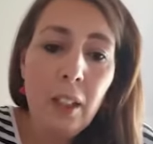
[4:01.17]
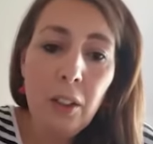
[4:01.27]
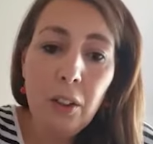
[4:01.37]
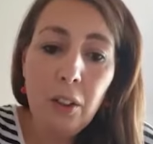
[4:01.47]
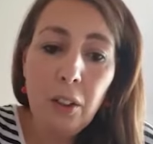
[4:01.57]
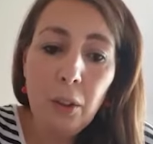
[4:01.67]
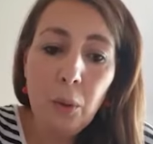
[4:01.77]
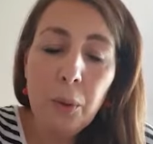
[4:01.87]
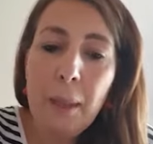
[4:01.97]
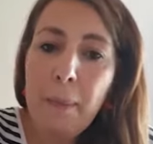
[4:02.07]
euh,
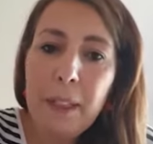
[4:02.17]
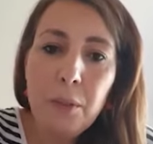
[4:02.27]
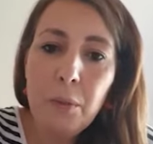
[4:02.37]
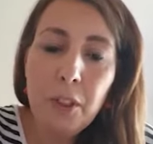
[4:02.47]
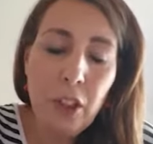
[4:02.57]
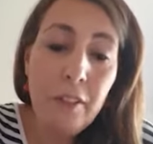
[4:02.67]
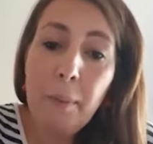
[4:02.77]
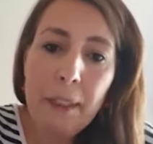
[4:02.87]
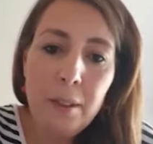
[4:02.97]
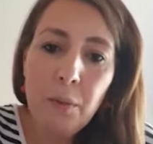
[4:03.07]
on n'a pas les outils, j'avais
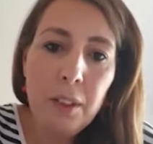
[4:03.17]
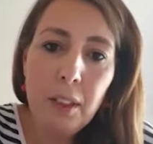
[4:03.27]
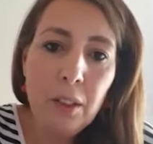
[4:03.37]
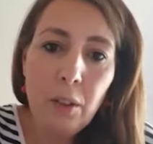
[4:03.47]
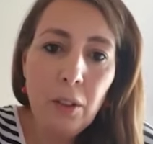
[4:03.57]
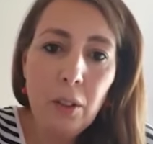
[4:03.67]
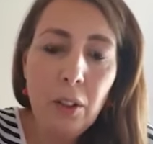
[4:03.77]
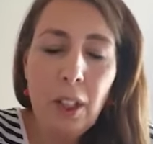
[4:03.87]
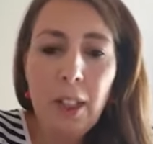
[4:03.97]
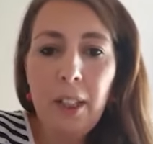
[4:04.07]
pas les outils euh,
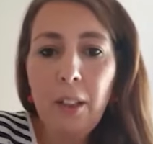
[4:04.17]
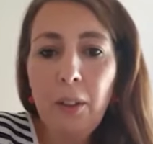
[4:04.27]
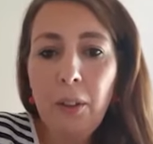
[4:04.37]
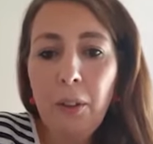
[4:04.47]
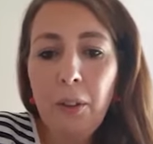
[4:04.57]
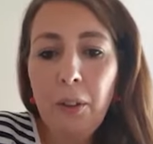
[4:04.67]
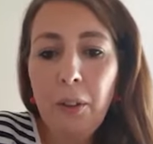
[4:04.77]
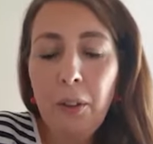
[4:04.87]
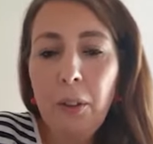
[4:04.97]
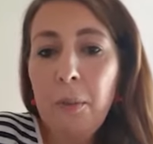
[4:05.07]
euh,
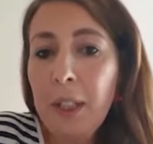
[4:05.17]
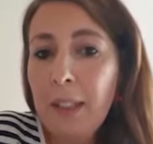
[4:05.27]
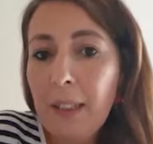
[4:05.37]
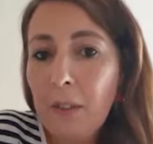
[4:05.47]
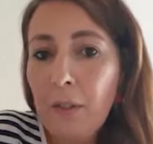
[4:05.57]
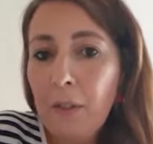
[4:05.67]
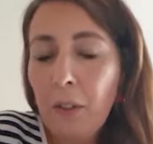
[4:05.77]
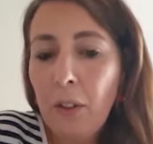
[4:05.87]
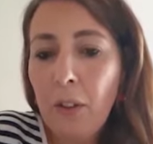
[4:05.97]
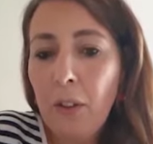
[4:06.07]
objectifs,
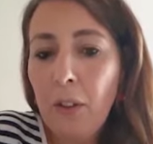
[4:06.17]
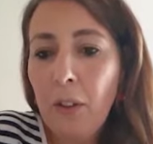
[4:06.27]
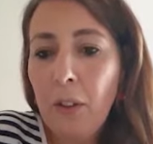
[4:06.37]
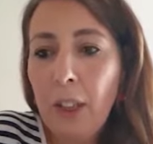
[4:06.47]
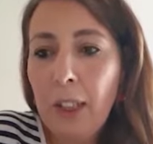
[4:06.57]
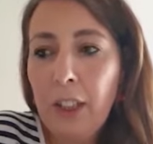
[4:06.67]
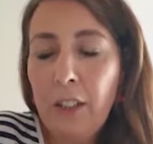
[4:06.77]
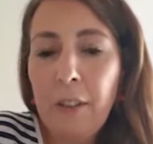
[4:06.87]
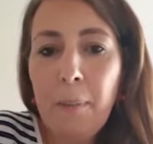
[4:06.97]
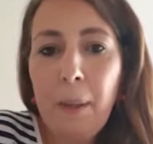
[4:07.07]

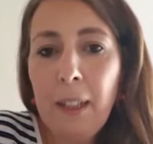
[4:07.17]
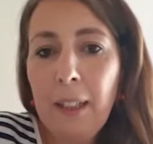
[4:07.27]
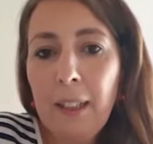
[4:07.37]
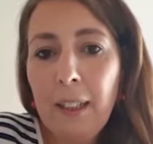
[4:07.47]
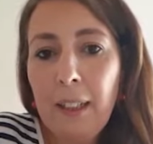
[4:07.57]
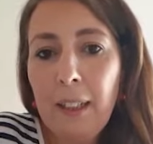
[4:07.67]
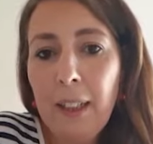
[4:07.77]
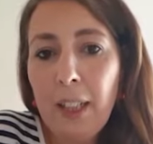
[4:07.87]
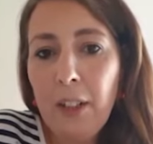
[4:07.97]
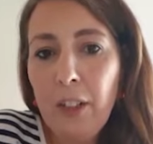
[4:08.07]
j'avais pas les,
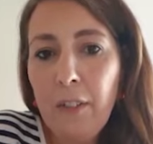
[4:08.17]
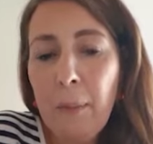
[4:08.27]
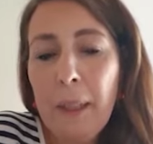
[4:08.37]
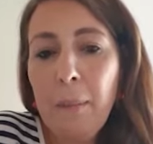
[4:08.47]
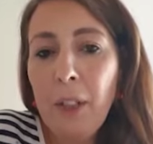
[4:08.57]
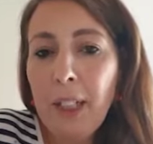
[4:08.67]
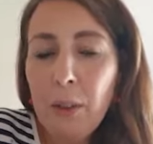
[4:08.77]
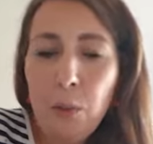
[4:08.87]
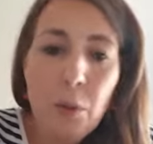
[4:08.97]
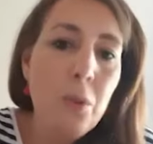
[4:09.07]
j'avais pas les bonnes
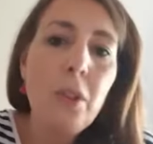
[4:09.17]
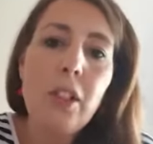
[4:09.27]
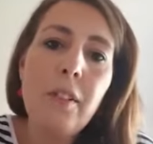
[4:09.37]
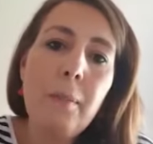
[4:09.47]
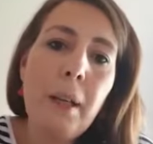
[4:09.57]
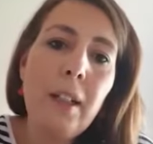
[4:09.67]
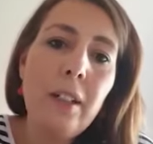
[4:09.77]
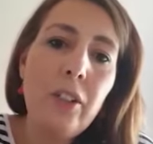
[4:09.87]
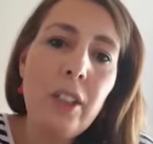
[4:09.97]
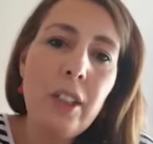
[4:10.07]
lectures, j'avais
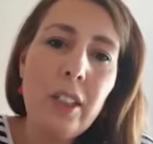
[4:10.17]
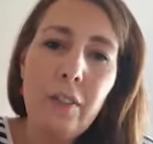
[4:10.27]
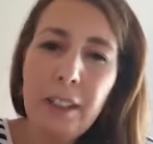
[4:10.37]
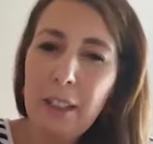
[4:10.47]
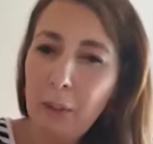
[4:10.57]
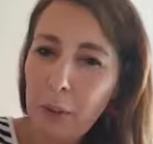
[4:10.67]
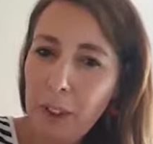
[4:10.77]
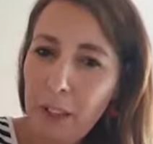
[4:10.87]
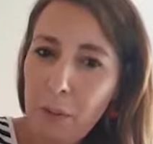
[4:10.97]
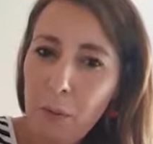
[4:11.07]
pas, j'étais face à des
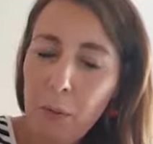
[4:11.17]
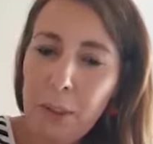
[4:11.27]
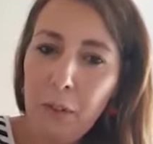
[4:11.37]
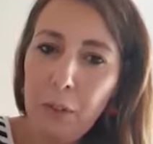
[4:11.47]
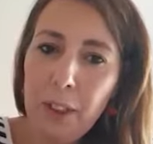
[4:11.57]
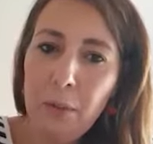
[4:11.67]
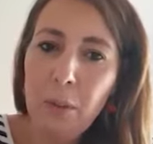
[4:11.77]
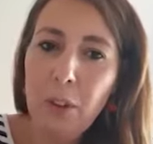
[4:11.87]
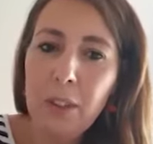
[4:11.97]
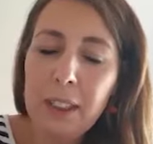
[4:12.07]
frustrations, mais ces frustrations
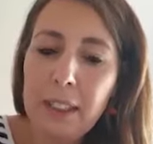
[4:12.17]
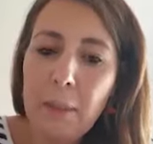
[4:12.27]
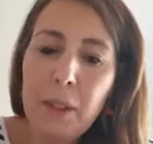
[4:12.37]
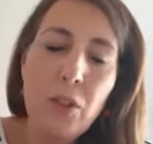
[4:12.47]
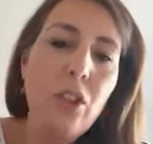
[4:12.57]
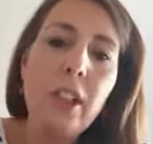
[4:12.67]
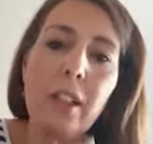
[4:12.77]
grandissaient parce que je,